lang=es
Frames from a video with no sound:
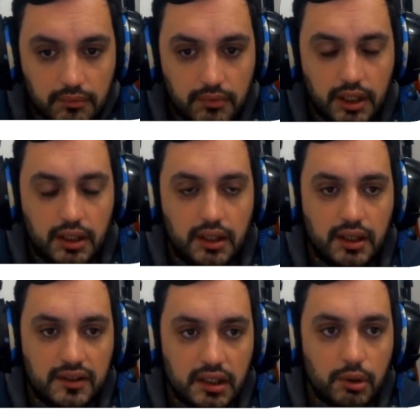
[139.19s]
Bien,
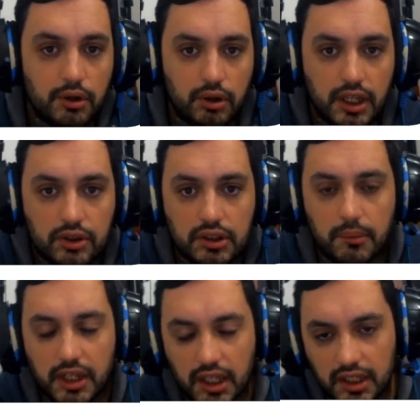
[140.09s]
así que bueno, esto
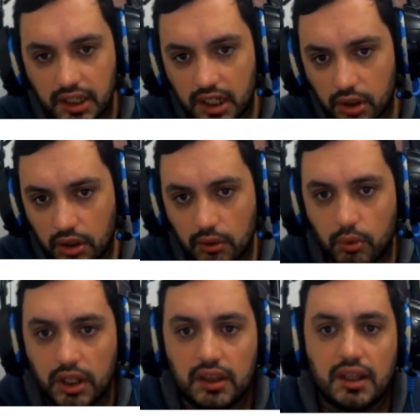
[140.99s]
también hay que tenerlo en
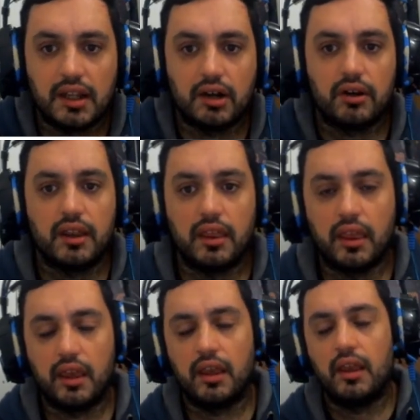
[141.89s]
cuenta a la hora
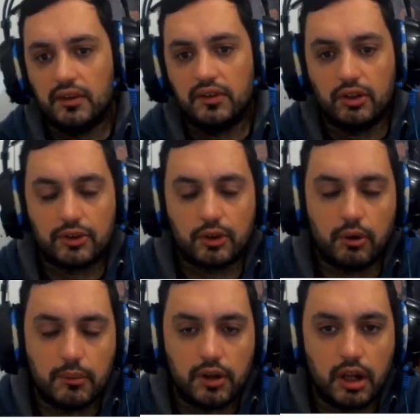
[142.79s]
de si nosotros
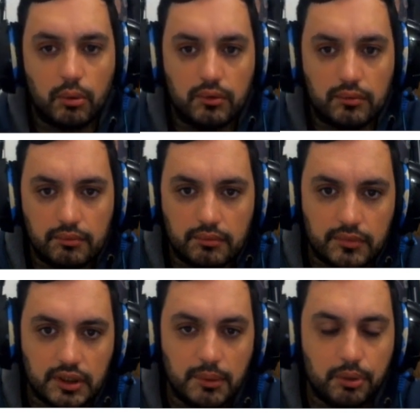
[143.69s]
vemos algún
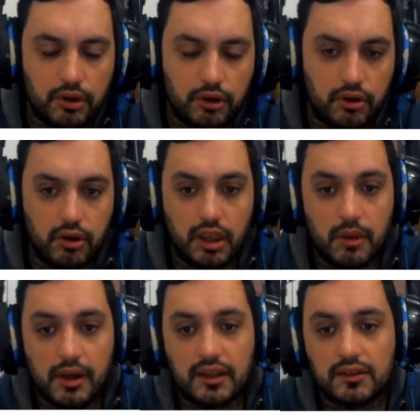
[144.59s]
tipo de error y
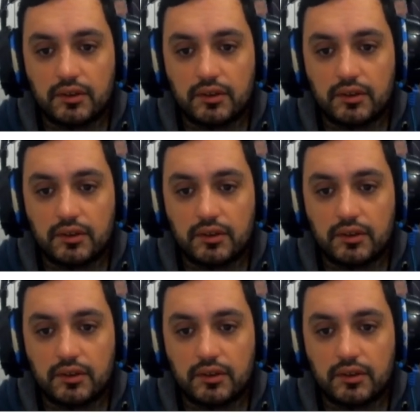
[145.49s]
demás.